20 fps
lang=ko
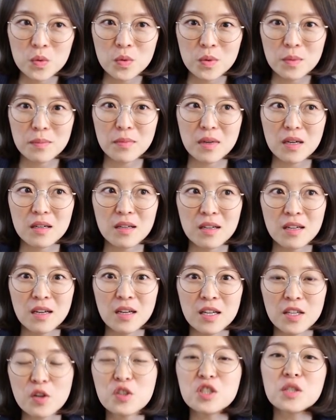또 막
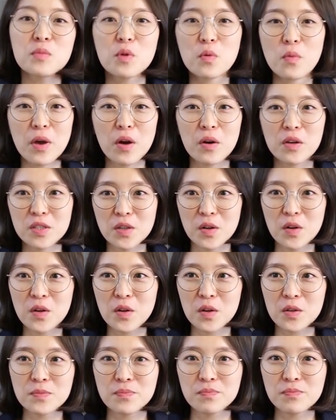열심히
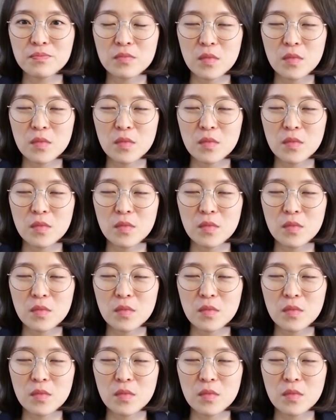외워서